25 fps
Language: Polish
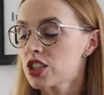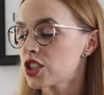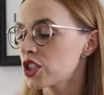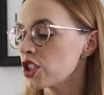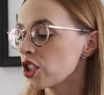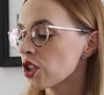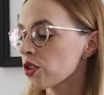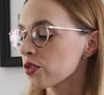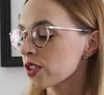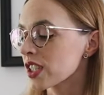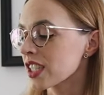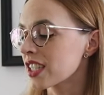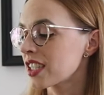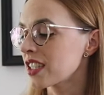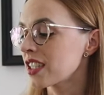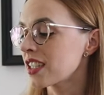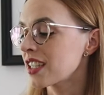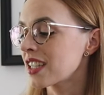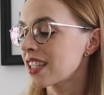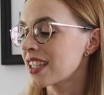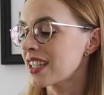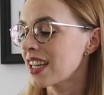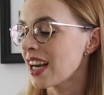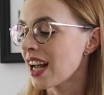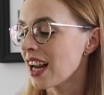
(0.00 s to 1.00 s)
czyli o
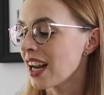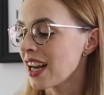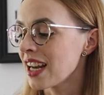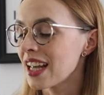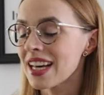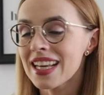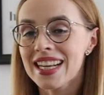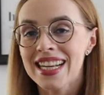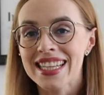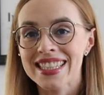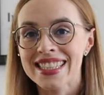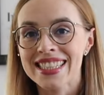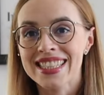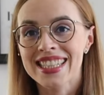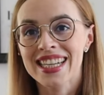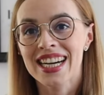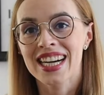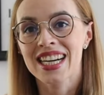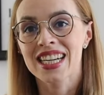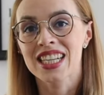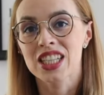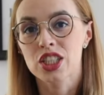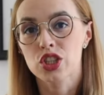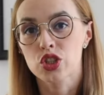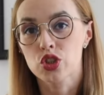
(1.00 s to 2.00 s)
takich
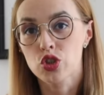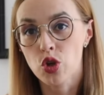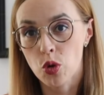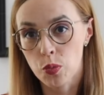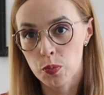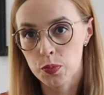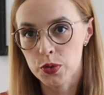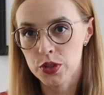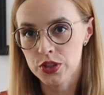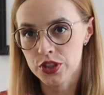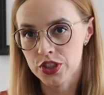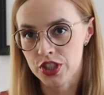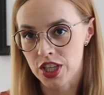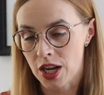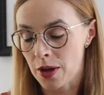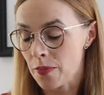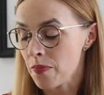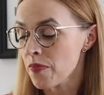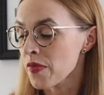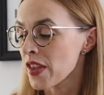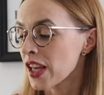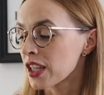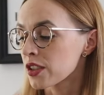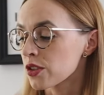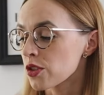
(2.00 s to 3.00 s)
galaretkach do picia.
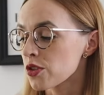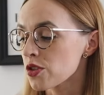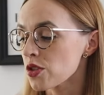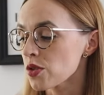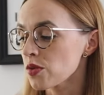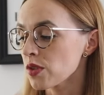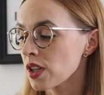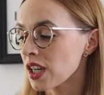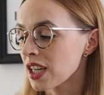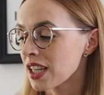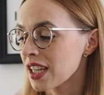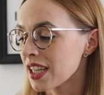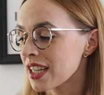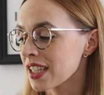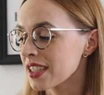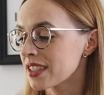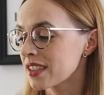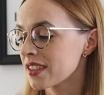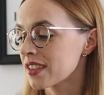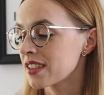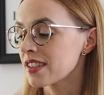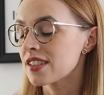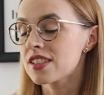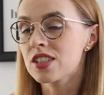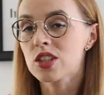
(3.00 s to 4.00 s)
To są
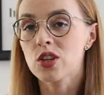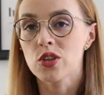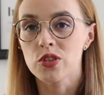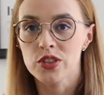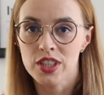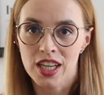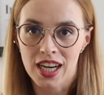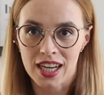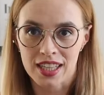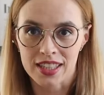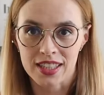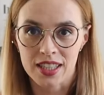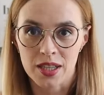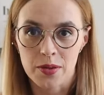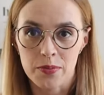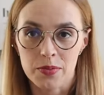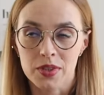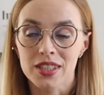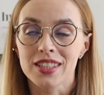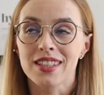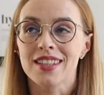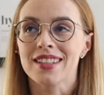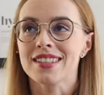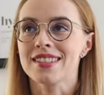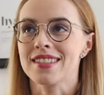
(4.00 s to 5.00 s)
galaretki z
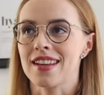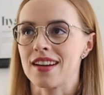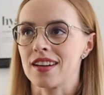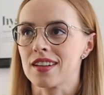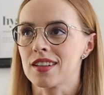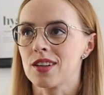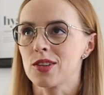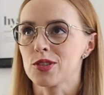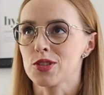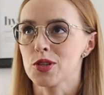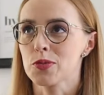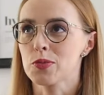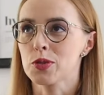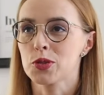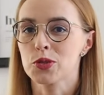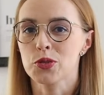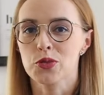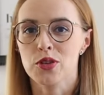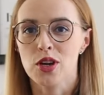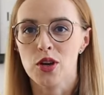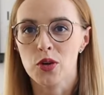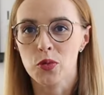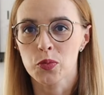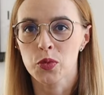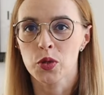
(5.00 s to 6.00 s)
koniakiem. I teraz tak, osoby,
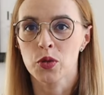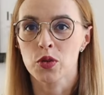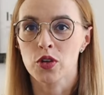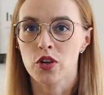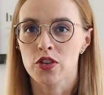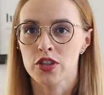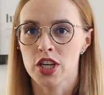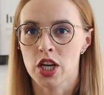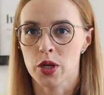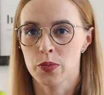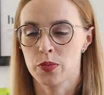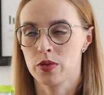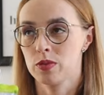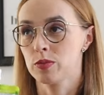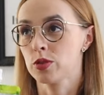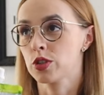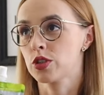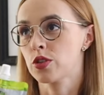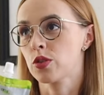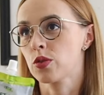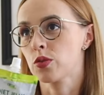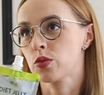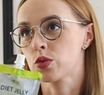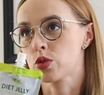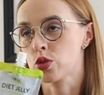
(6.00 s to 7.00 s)
które lubią koniak
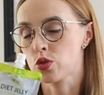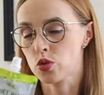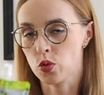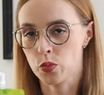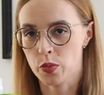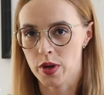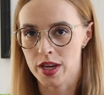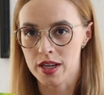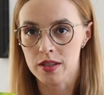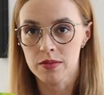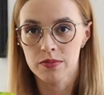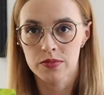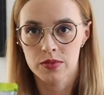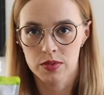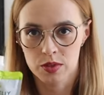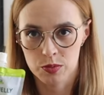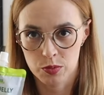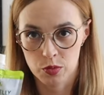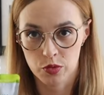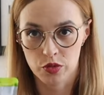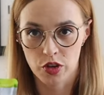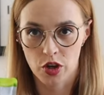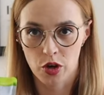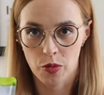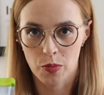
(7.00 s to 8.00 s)
pomyślą super,
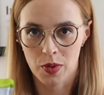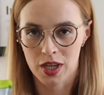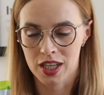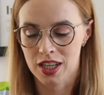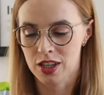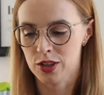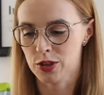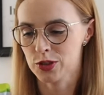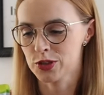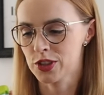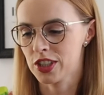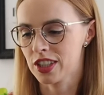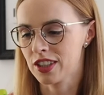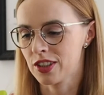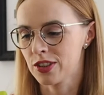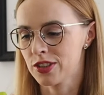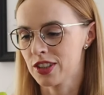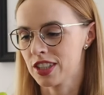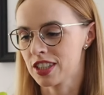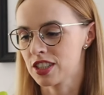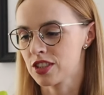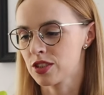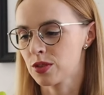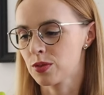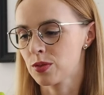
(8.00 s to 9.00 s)
mówię o makaronie i
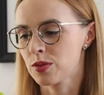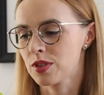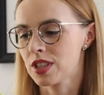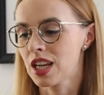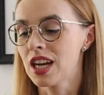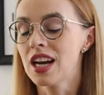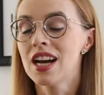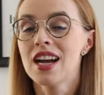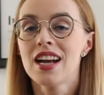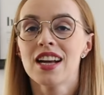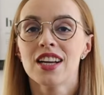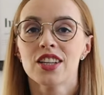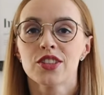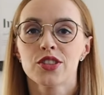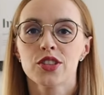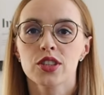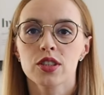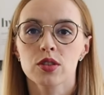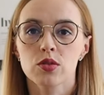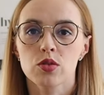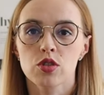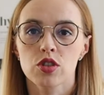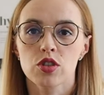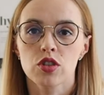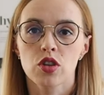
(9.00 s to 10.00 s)
koniak szczególnie. Ci,
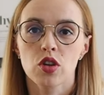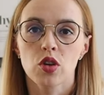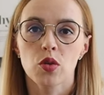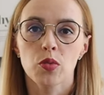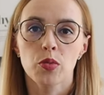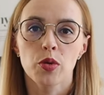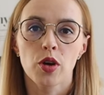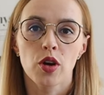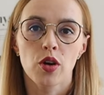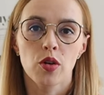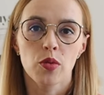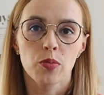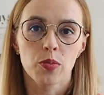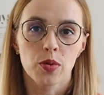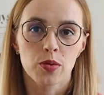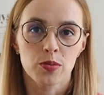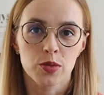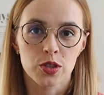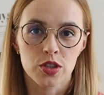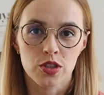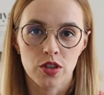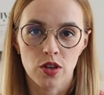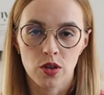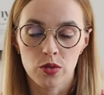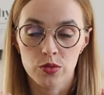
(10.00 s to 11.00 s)
którzy nie lubią
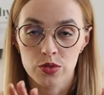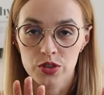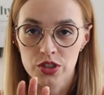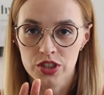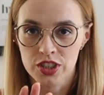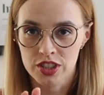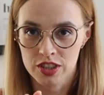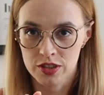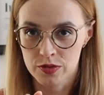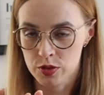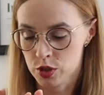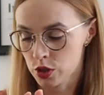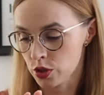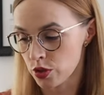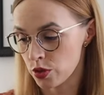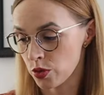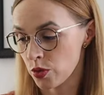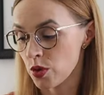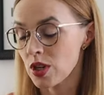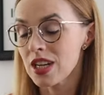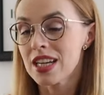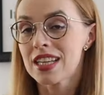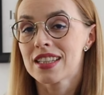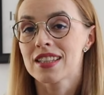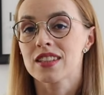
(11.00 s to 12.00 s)
pomyślą nigdy w
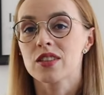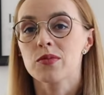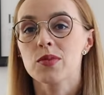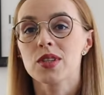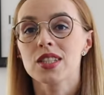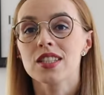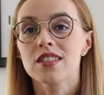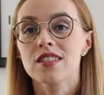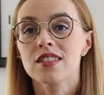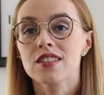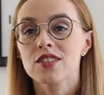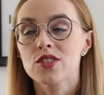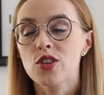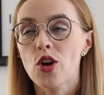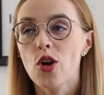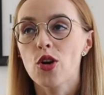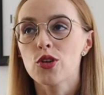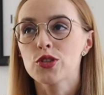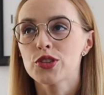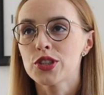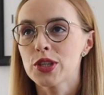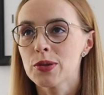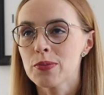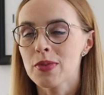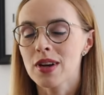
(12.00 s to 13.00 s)
życiu. Natomiast
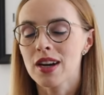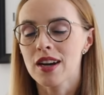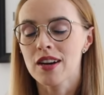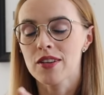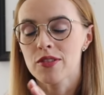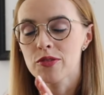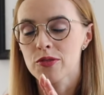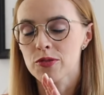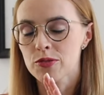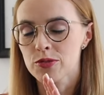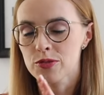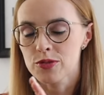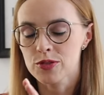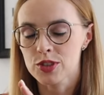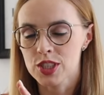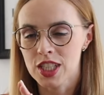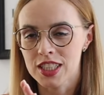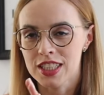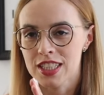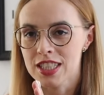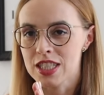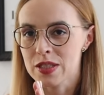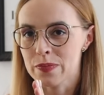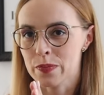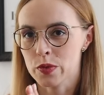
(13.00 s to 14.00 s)
to nie ma w
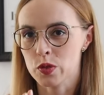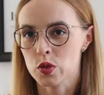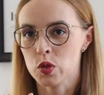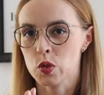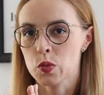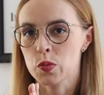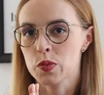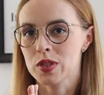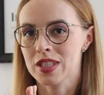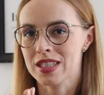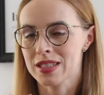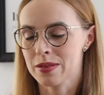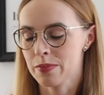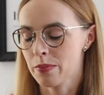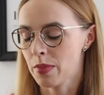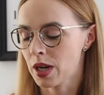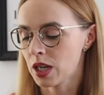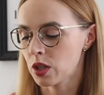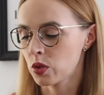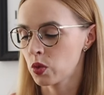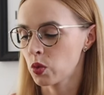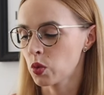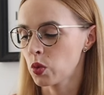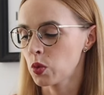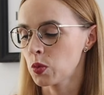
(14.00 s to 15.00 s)
żaden sposób
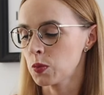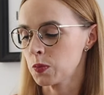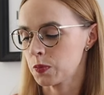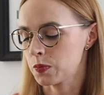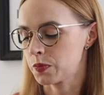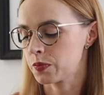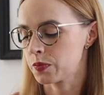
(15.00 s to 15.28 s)
smaku